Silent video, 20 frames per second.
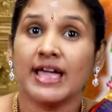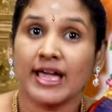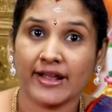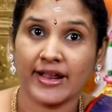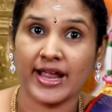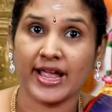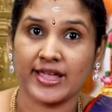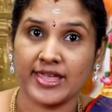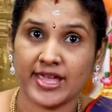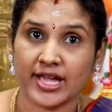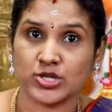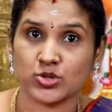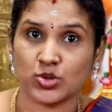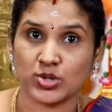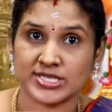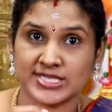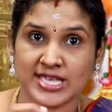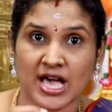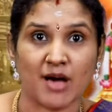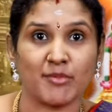ரிக்
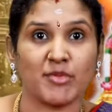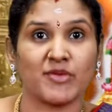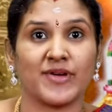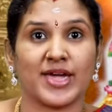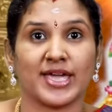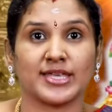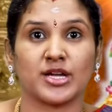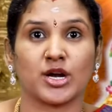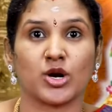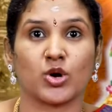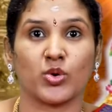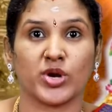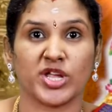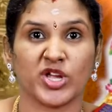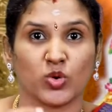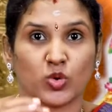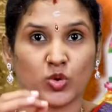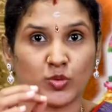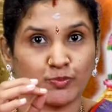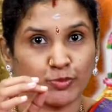யஜுர் சாமவேதங்களுடைய
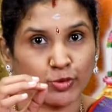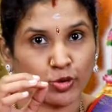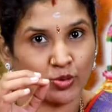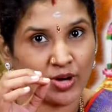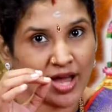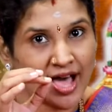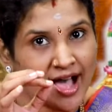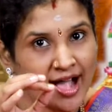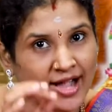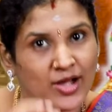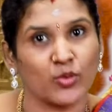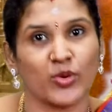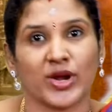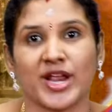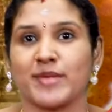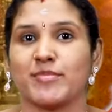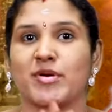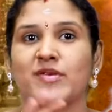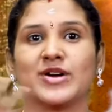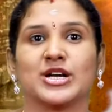உட்பொருளாக
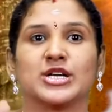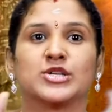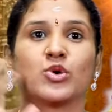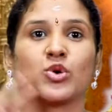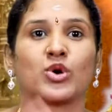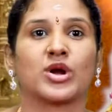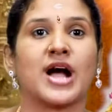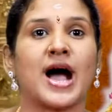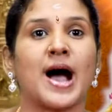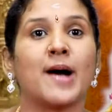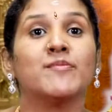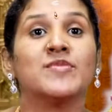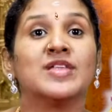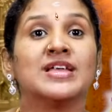உரைபவள் துர்கா